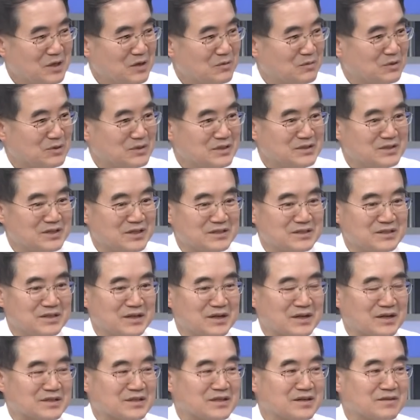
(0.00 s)
본인
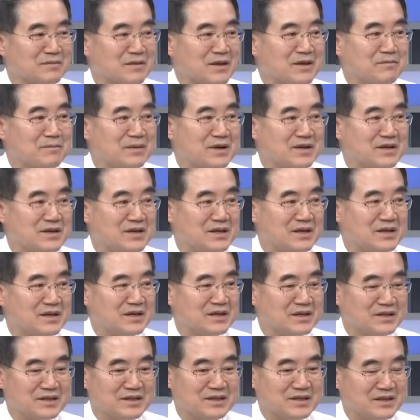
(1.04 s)
자신이 가장 매파에
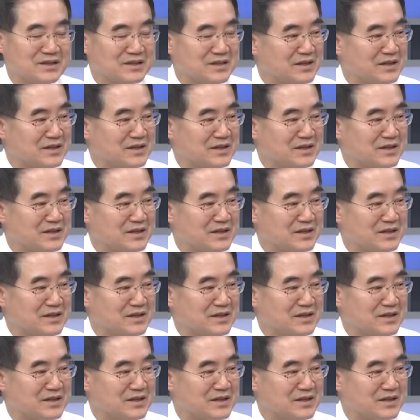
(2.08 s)
이렇게